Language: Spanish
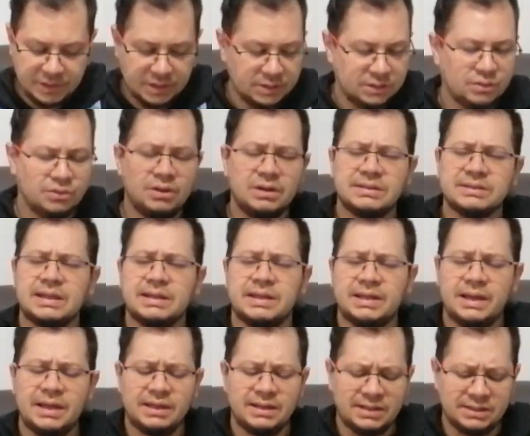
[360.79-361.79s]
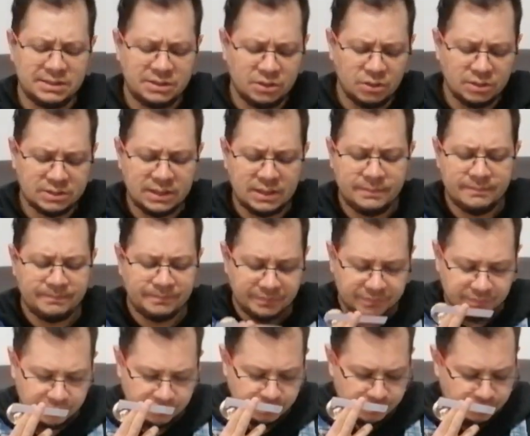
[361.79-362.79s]
Tiene una salida deliciosa.
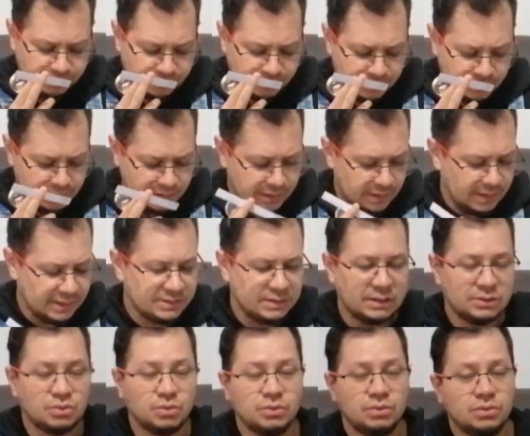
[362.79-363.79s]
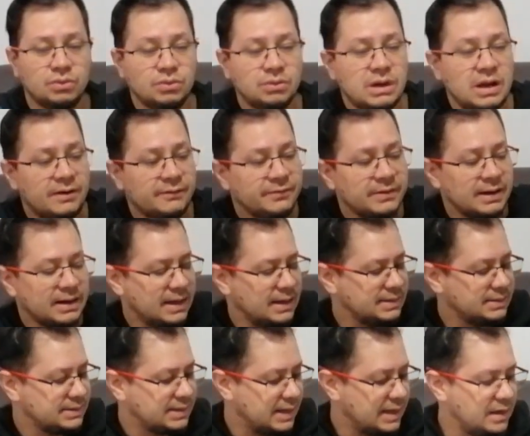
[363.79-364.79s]
Esta es una
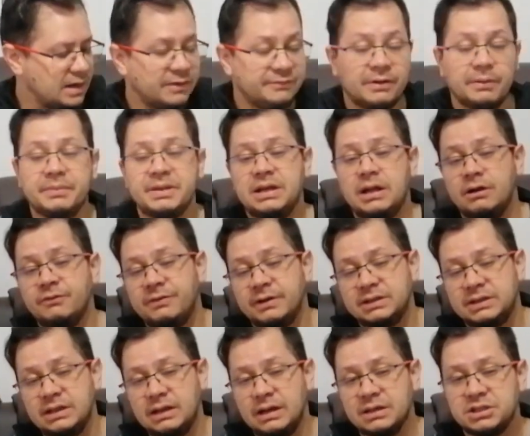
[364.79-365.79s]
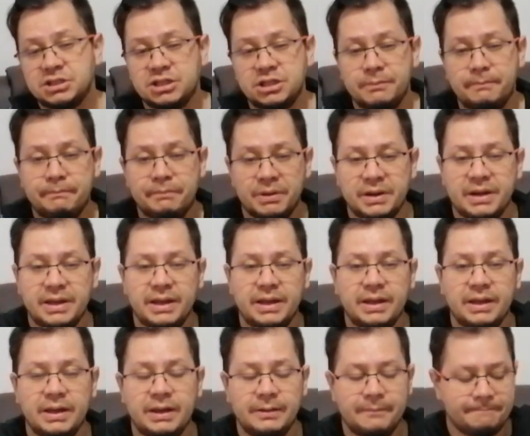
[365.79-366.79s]
fragancia de la familia alfatía
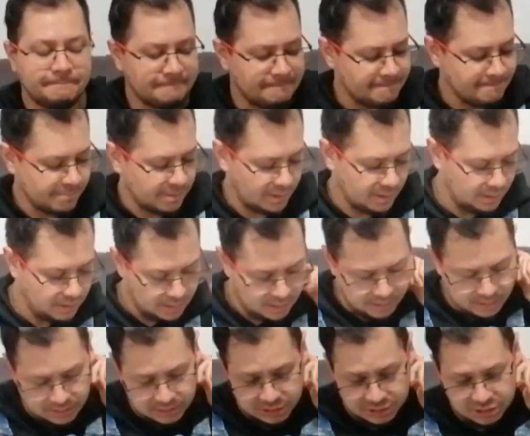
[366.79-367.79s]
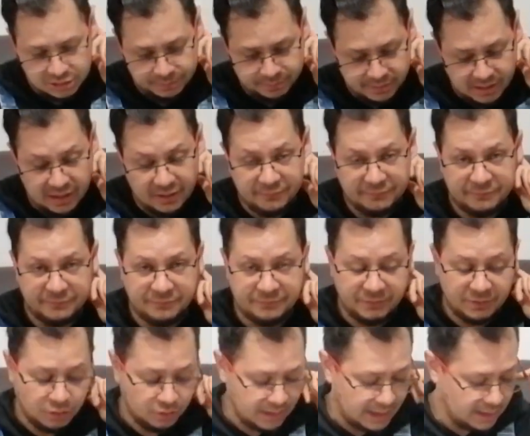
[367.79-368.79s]
Chipre, Chipre
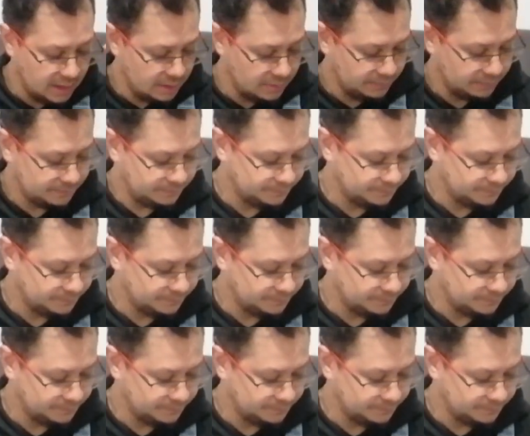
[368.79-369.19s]
Floral